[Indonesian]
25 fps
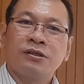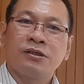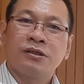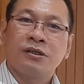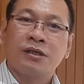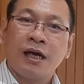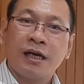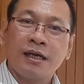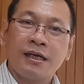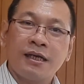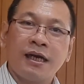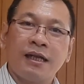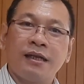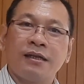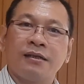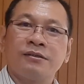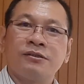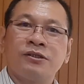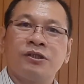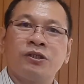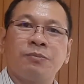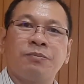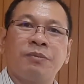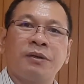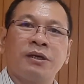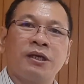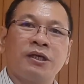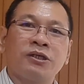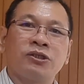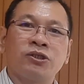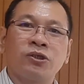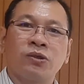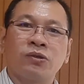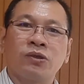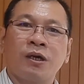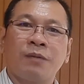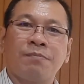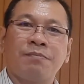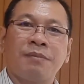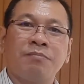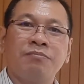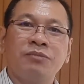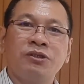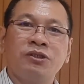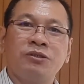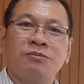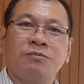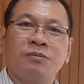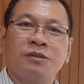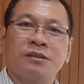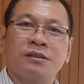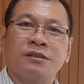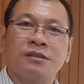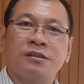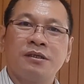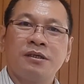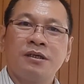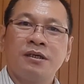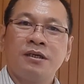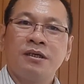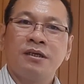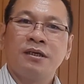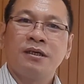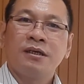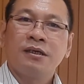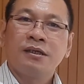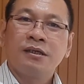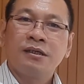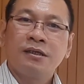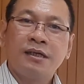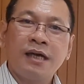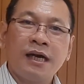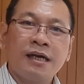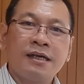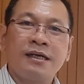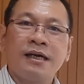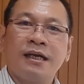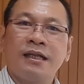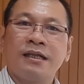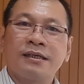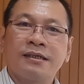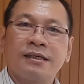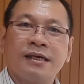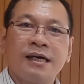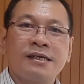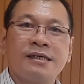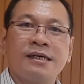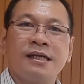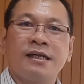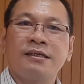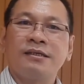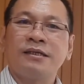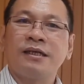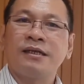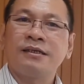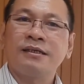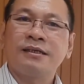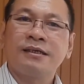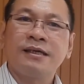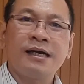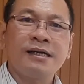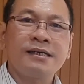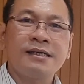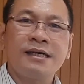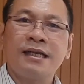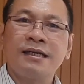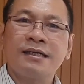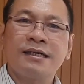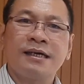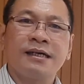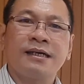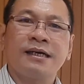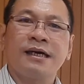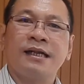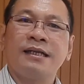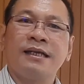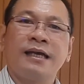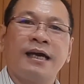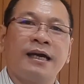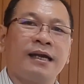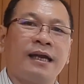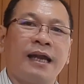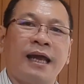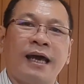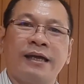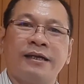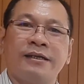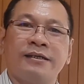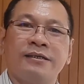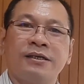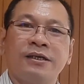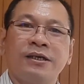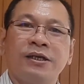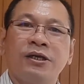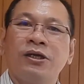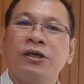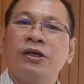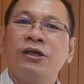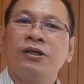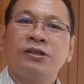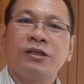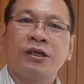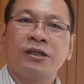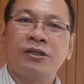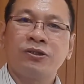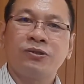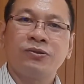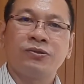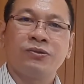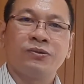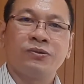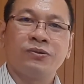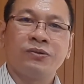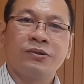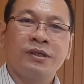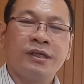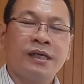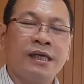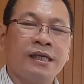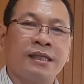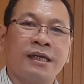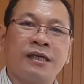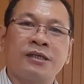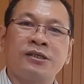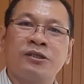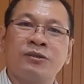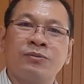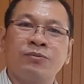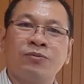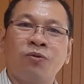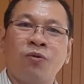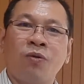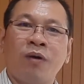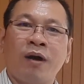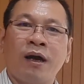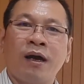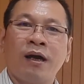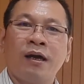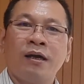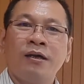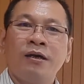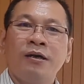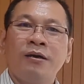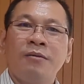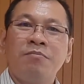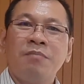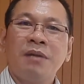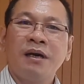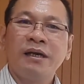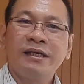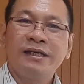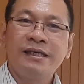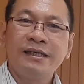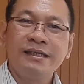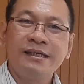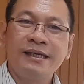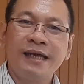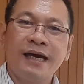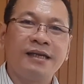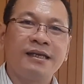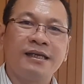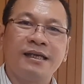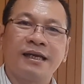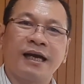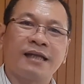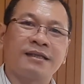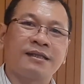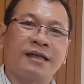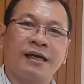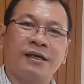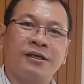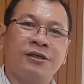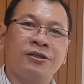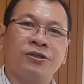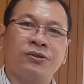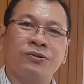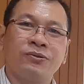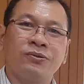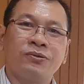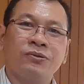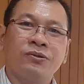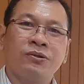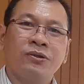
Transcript: gagal sebagai seorang pembisnis, gagal, gagal, dan gagal-gagal yang lain. Tentu kita semua menghindari kata itu.